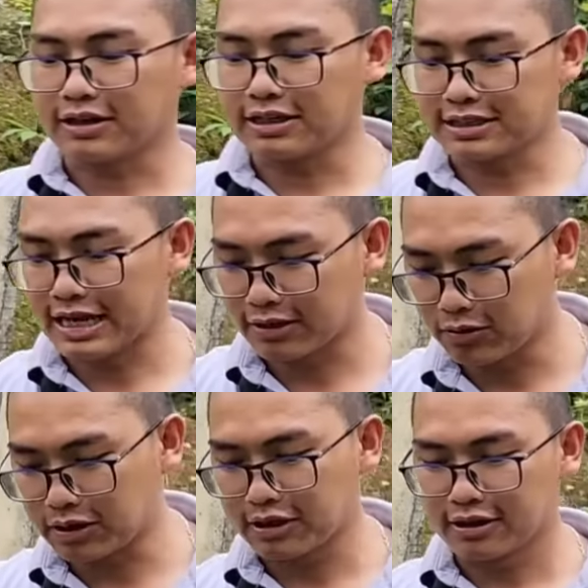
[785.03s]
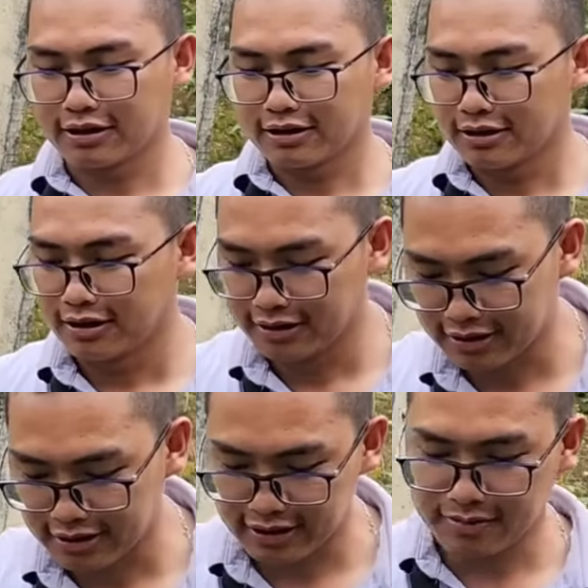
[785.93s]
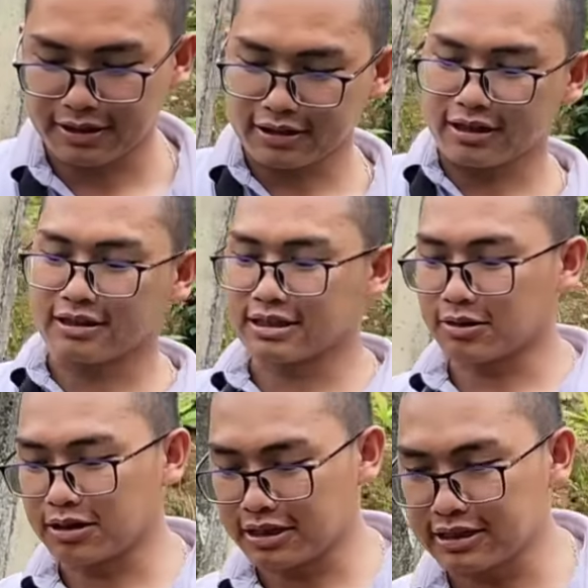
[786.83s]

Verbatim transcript: đi sang luôn các bác thấy cháu đi cái